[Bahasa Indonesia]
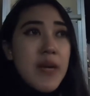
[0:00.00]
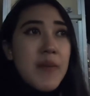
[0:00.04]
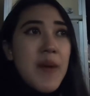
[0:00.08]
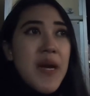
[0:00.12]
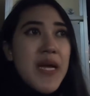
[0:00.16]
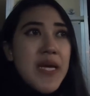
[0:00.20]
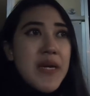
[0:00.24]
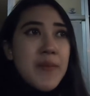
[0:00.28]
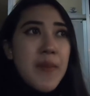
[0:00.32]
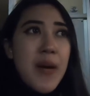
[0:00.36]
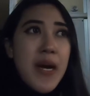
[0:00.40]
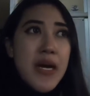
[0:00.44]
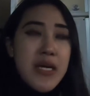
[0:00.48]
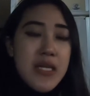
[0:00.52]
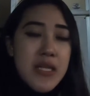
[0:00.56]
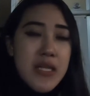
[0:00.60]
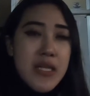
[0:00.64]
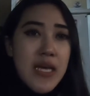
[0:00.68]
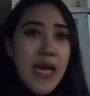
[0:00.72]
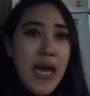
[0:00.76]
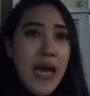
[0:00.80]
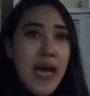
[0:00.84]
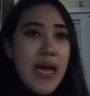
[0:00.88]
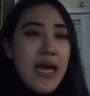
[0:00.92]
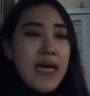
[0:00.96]
baik banget
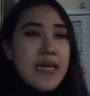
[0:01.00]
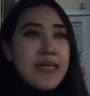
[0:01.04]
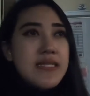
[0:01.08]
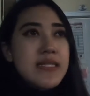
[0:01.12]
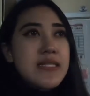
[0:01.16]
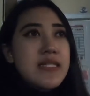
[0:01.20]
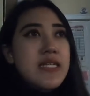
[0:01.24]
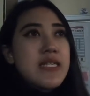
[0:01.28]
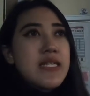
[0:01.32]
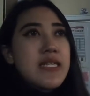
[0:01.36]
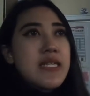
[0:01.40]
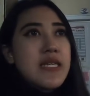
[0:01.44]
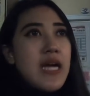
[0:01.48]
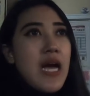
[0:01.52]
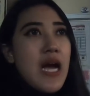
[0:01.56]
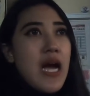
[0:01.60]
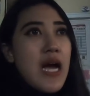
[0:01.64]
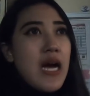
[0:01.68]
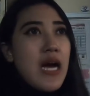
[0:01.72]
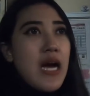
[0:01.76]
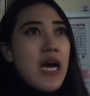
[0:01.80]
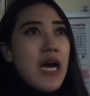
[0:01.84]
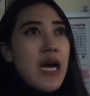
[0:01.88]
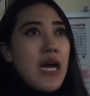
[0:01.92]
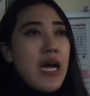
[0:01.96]
guys jadi
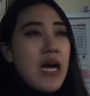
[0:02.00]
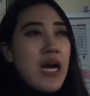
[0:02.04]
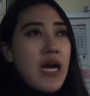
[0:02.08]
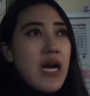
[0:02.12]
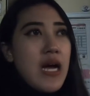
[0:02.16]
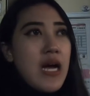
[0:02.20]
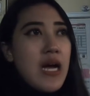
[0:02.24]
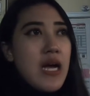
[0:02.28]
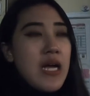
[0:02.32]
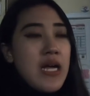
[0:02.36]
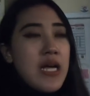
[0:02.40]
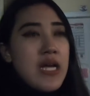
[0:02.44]
uh,